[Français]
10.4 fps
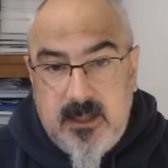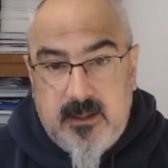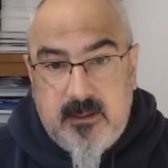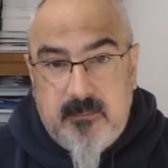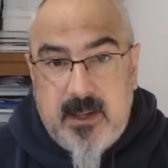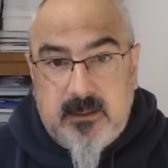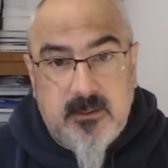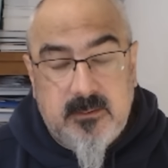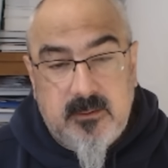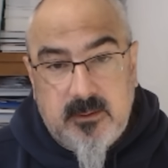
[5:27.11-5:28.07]
euh,
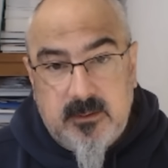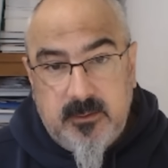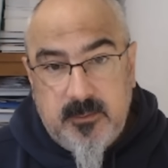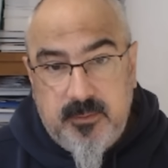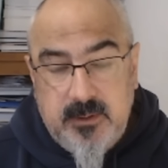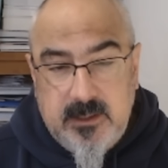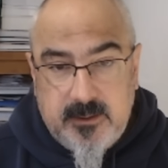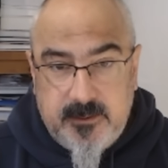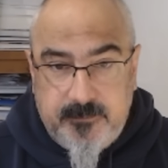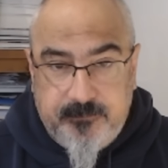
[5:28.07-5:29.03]
maintenant euh, depuis
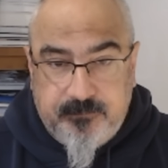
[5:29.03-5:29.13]
euh,